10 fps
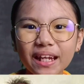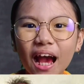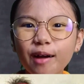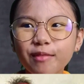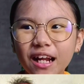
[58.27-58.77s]

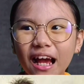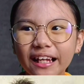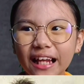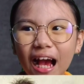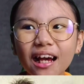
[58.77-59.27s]

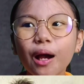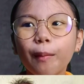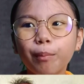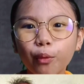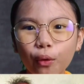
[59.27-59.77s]
pinakamarangyang
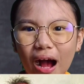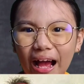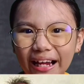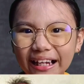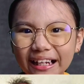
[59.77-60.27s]

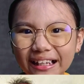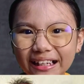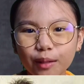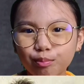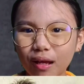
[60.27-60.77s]
buhay
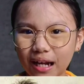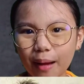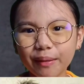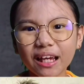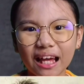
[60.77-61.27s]
at
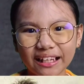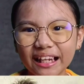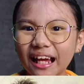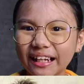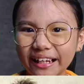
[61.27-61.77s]
maraming
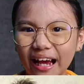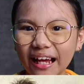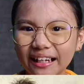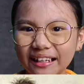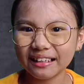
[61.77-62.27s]

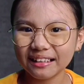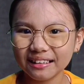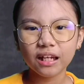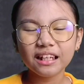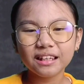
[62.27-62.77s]
ari-arian.
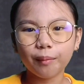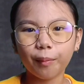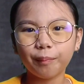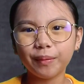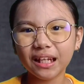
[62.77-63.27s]

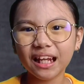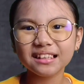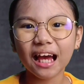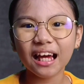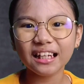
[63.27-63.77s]
Nababilang sa